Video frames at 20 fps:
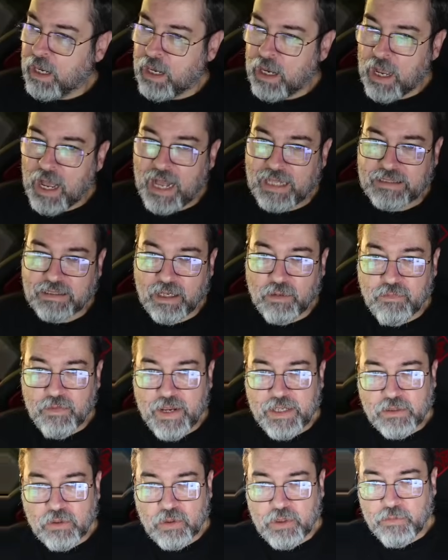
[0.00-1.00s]

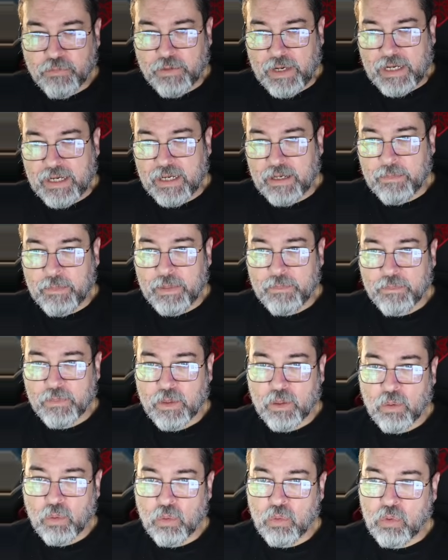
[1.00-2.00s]
através do DeFi-Lama
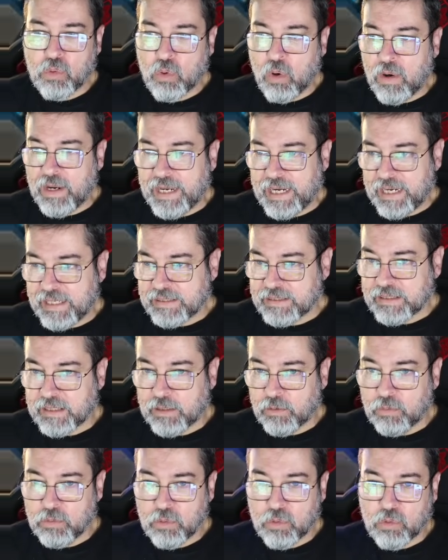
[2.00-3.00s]
o
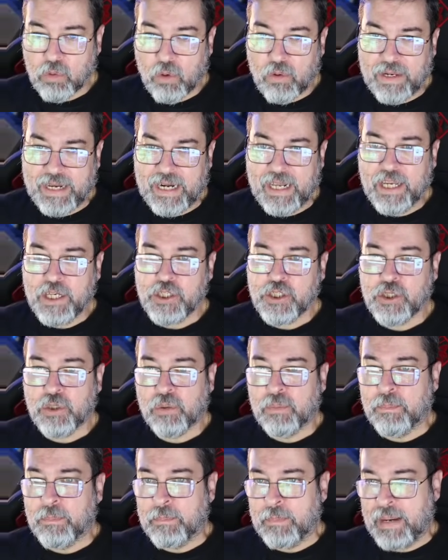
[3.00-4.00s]
correlação, o correlation
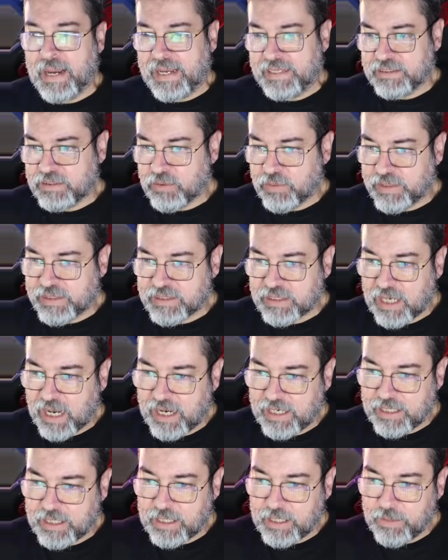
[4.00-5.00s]
matrix
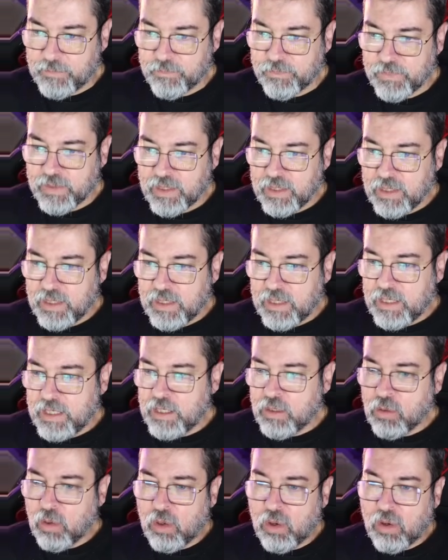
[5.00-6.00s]
aqui e
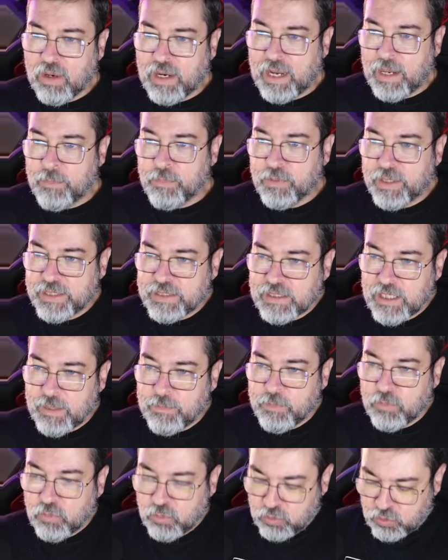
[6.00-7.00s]
colocar, por
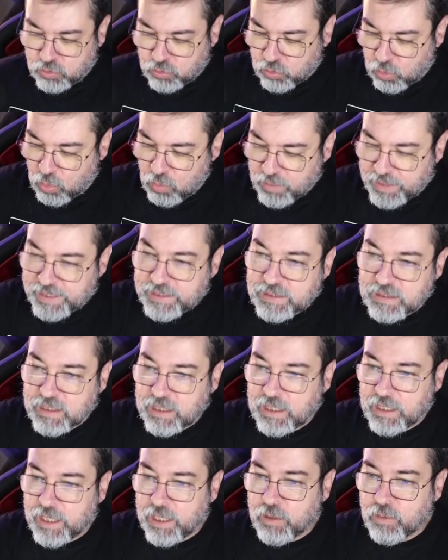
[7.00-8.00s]
exemplo, os tokens
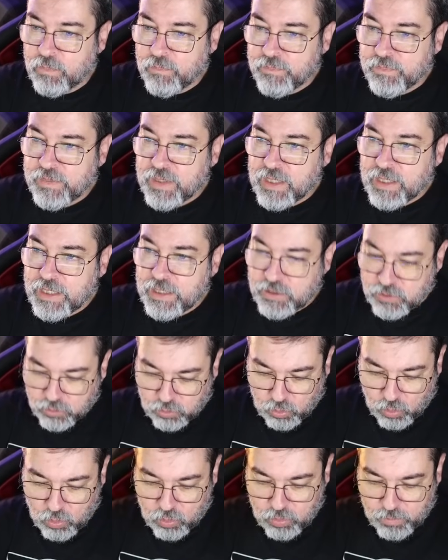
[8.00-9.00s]
que eu
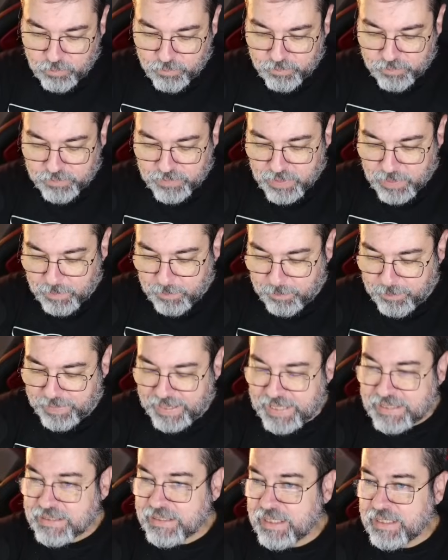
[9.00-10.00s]
estou
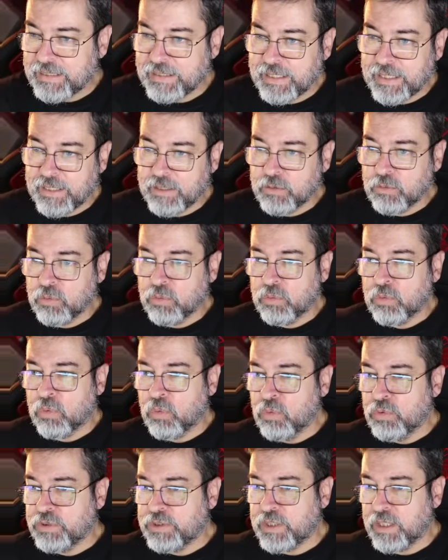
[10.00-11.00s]
pretendendo
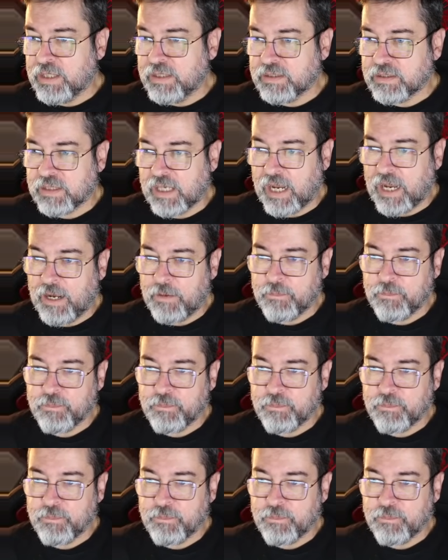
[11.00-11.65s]
utilizar